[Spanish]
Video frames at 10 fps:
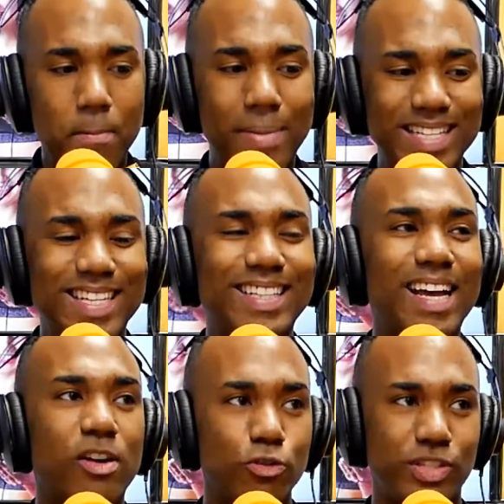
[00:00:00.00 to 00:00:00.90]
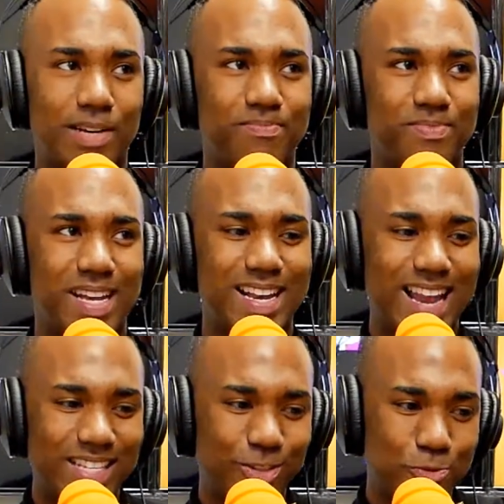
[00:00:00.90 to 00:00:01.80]
Bachata Rosa.
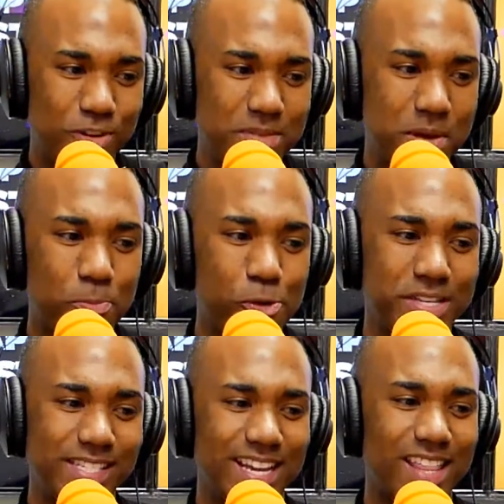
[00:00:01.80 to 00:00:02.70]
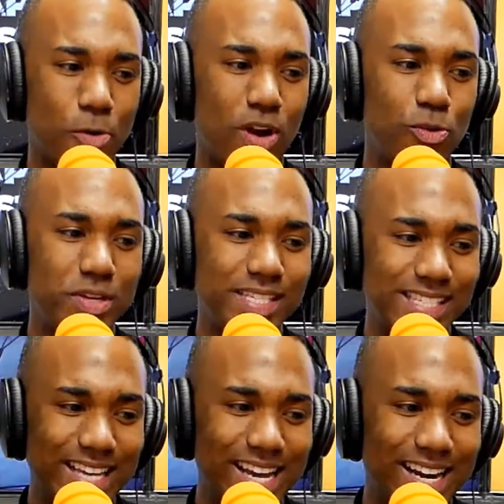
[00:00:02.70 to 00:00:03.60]
La sublime poesía de Juan
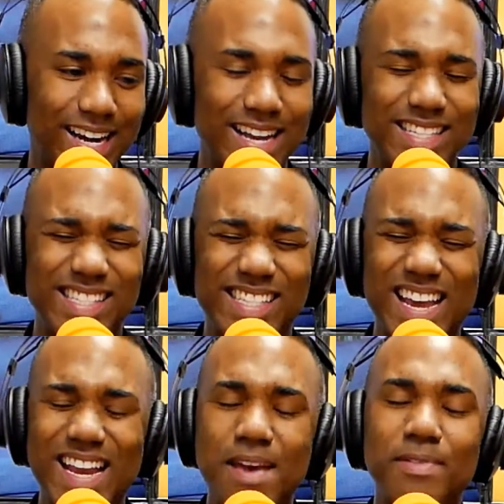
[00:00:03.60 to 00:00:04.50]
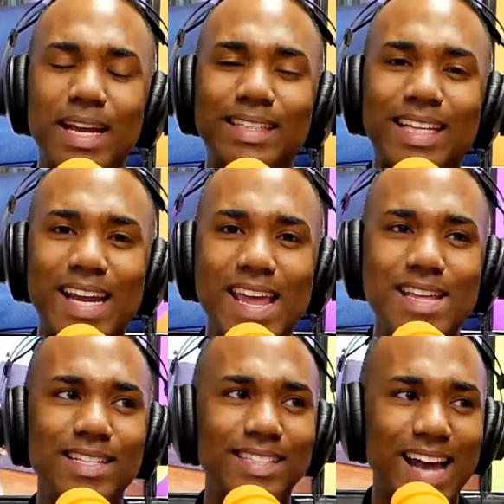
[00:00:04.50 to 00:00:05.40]
Luis Guerra celebra
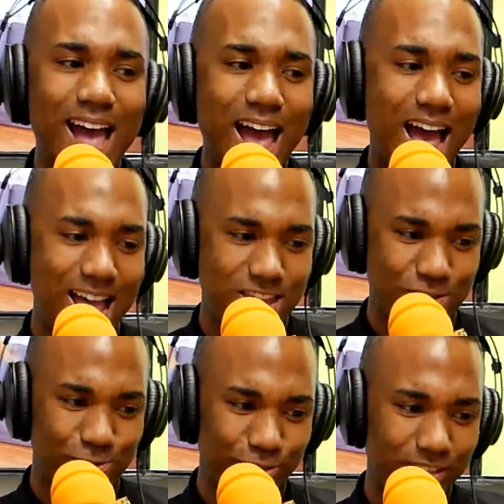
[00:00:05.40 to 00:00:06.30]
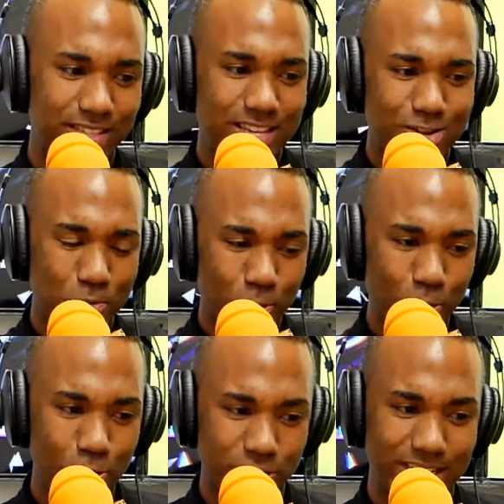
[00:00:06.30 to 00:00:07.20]
30 años, sí, como
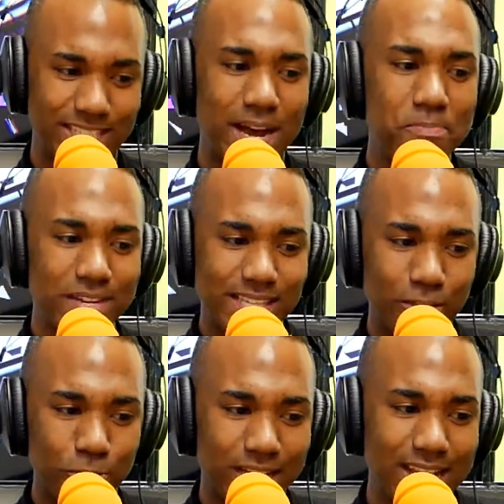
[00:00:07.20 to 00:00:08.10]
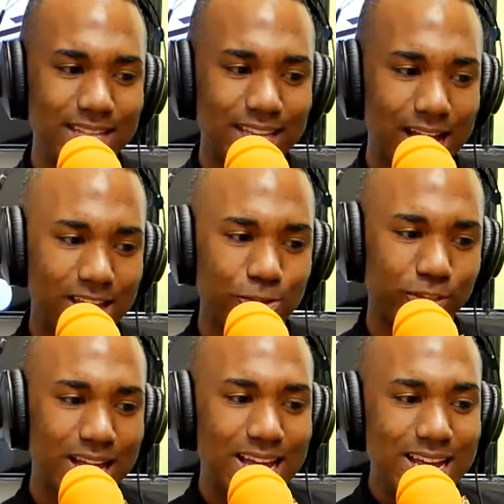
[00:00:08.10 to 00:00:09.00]
lo oyen, ya han pasado 30
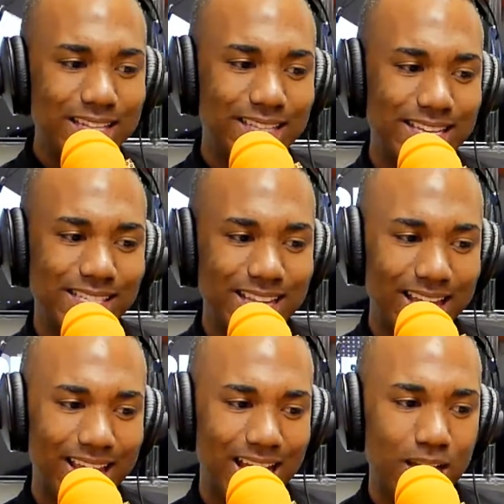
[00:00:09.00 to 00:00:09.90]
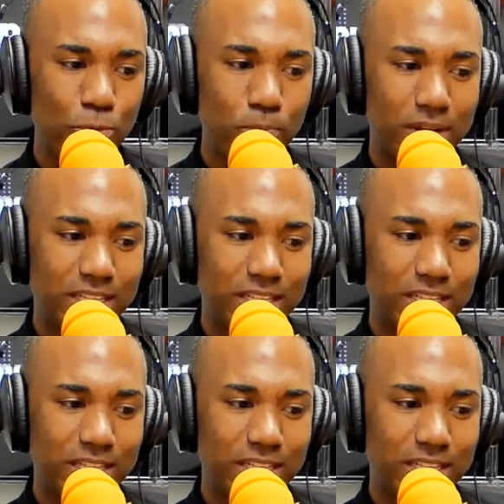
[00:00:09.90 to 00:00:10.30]
años desde que el álbum